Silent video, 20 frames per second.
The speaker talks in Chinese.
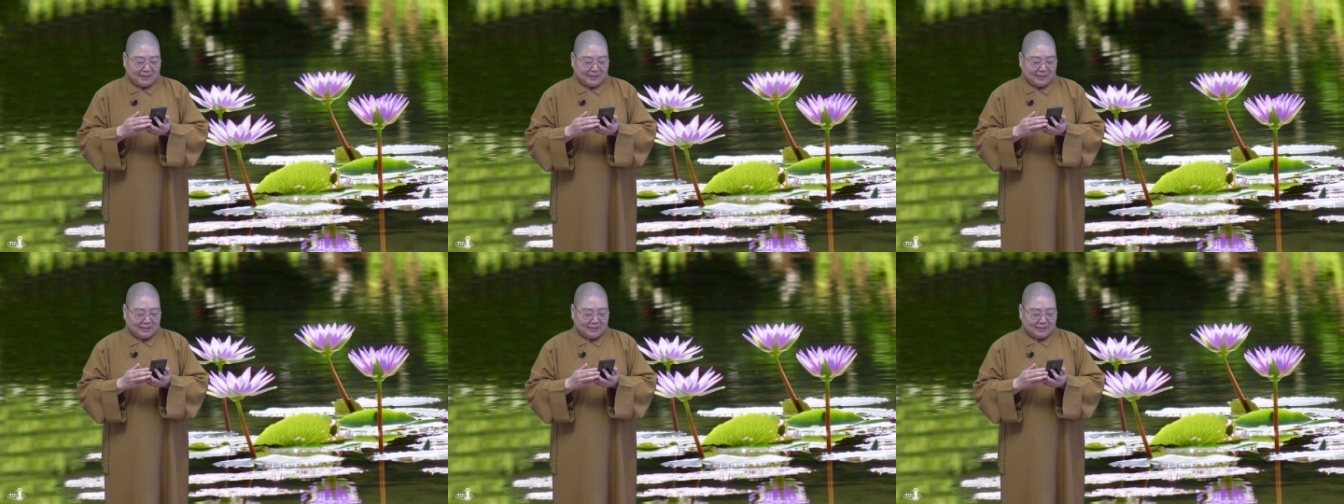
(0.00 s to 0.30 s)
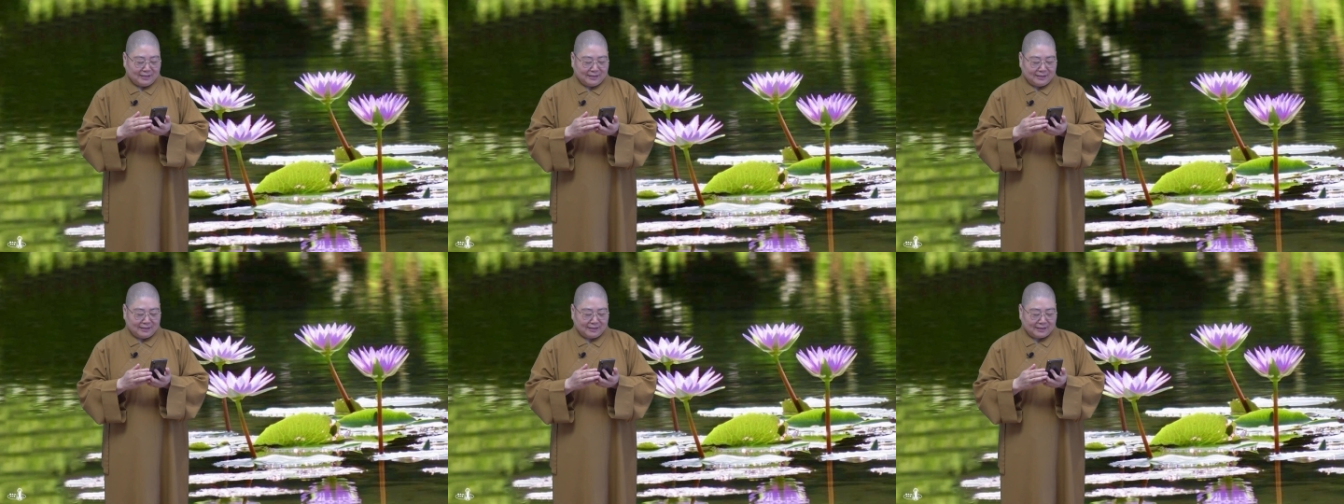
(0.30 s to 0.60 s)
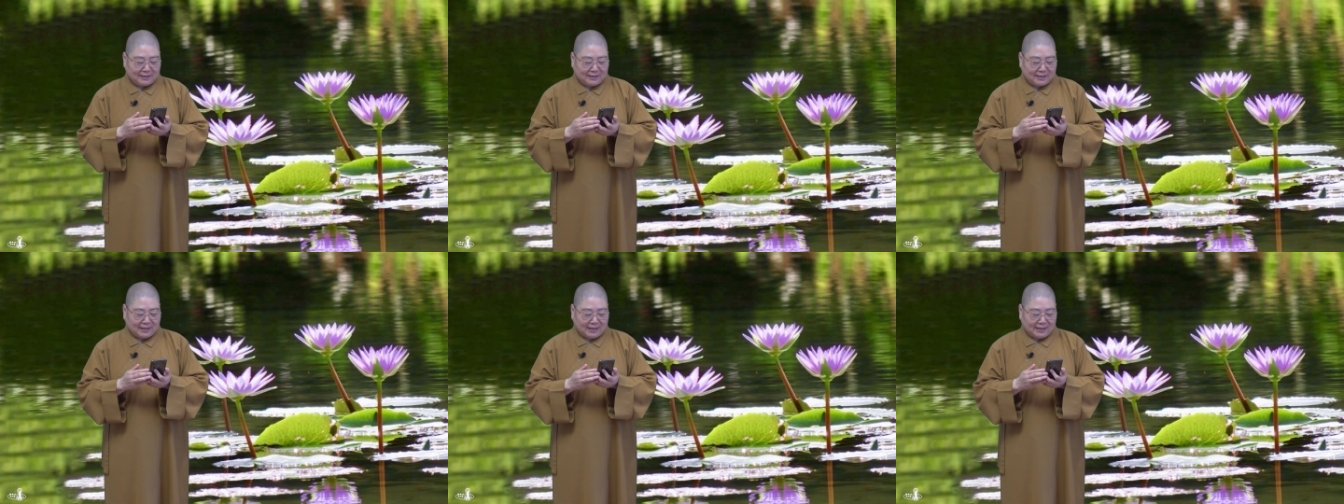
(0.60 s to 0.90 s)
呃，
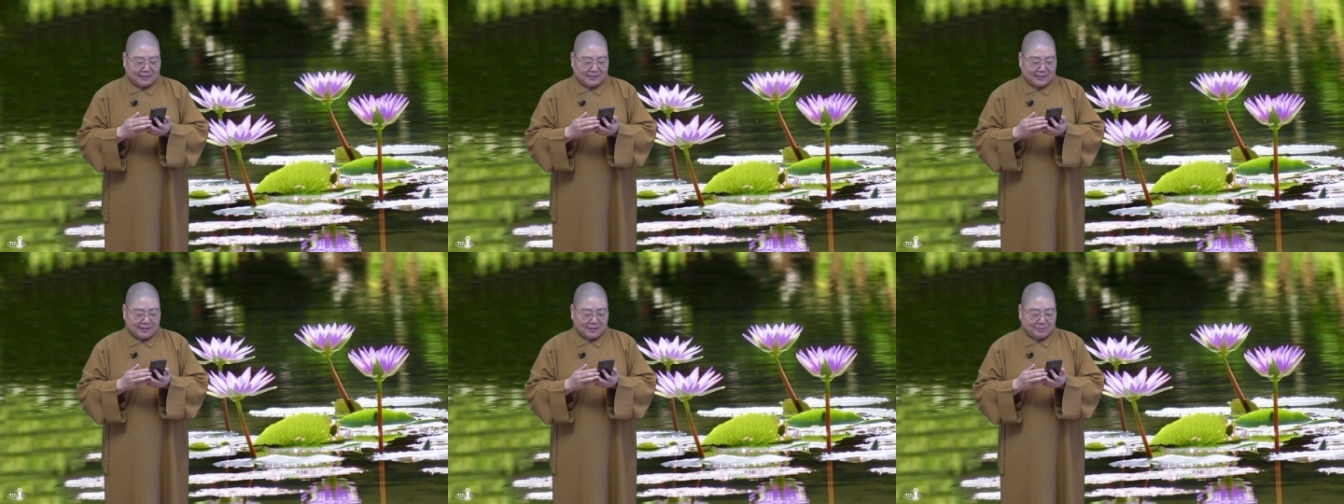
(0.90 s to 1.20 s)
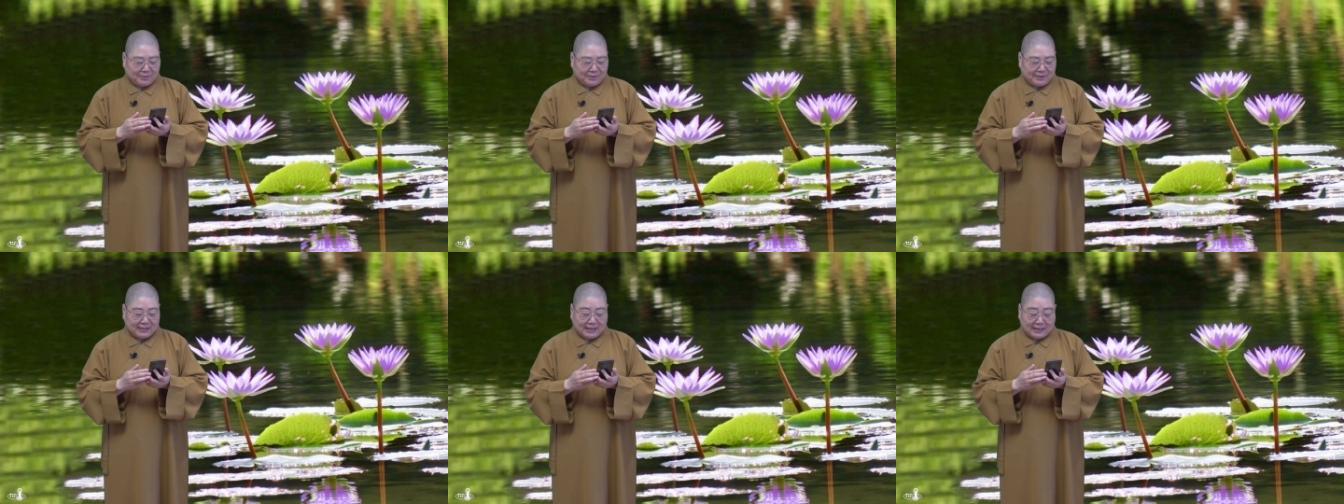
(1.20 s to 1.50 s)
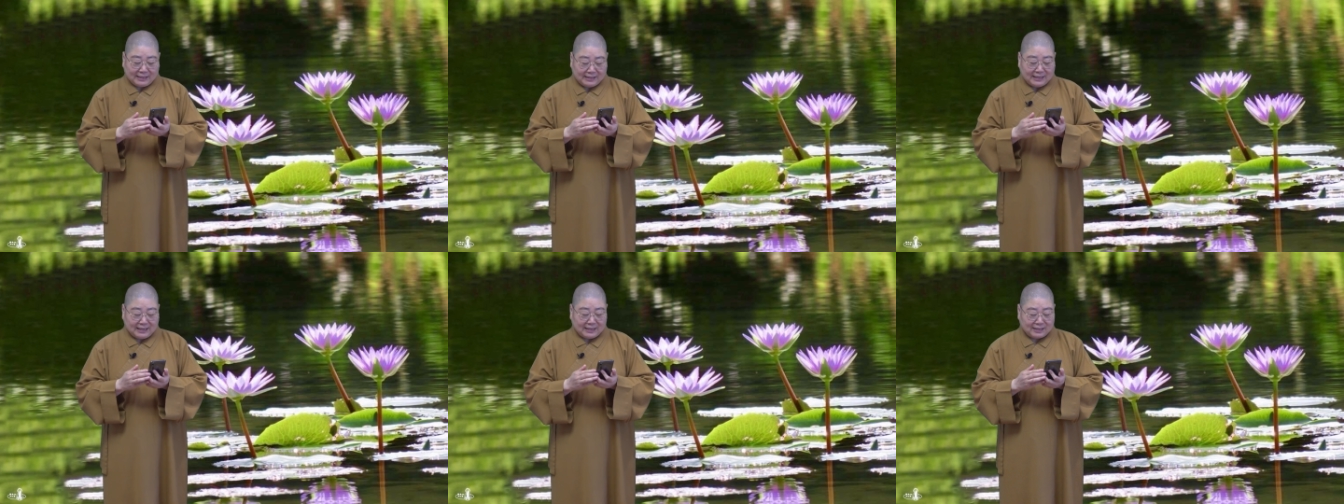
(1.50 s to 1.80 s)
感谢菩
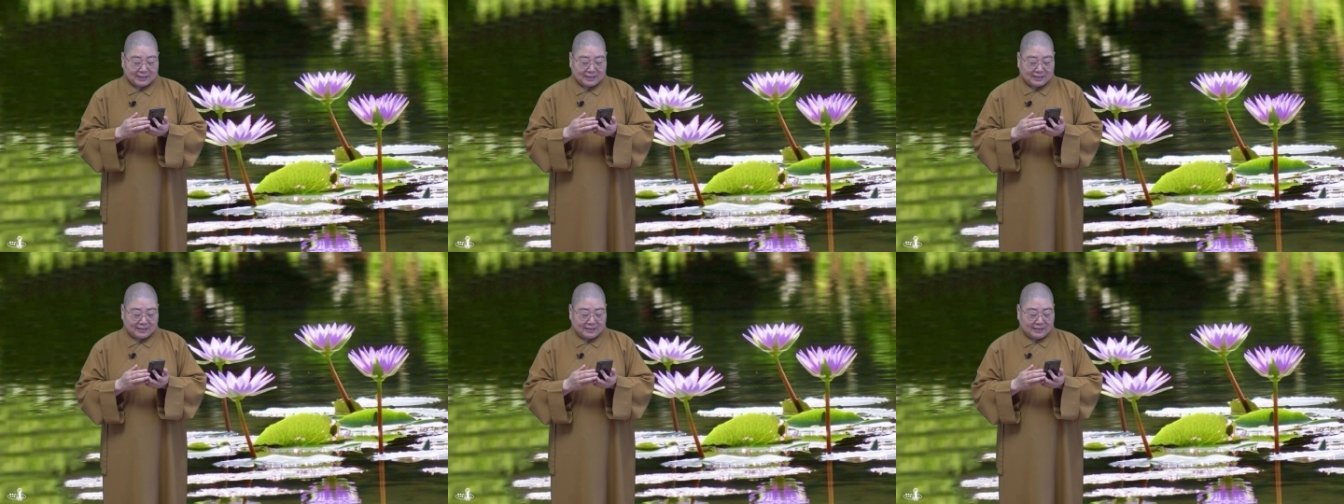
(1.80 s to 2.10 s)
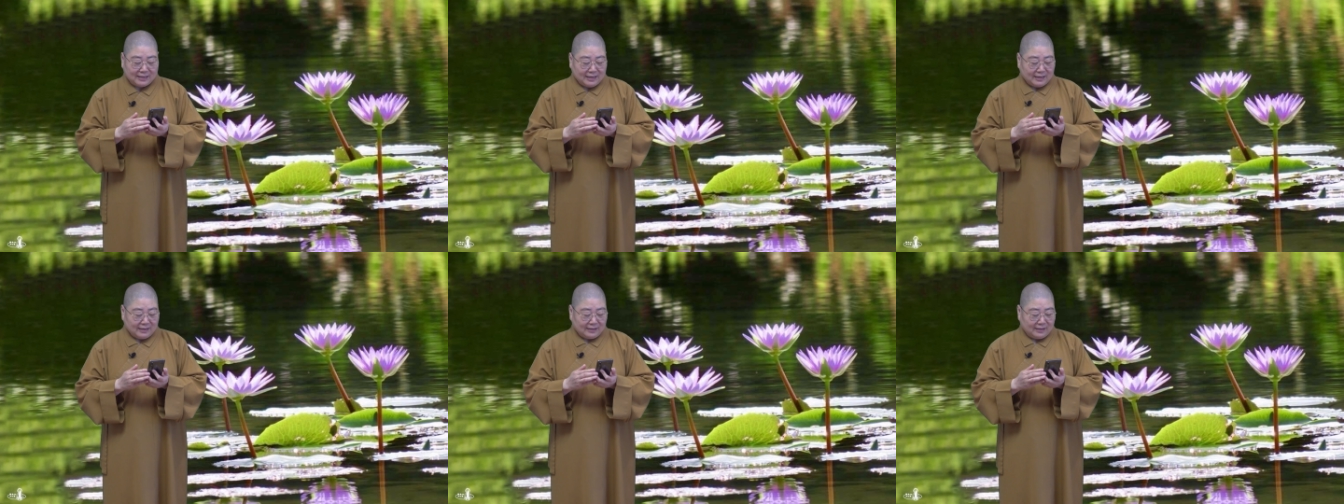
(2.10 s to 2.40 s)
萨加持，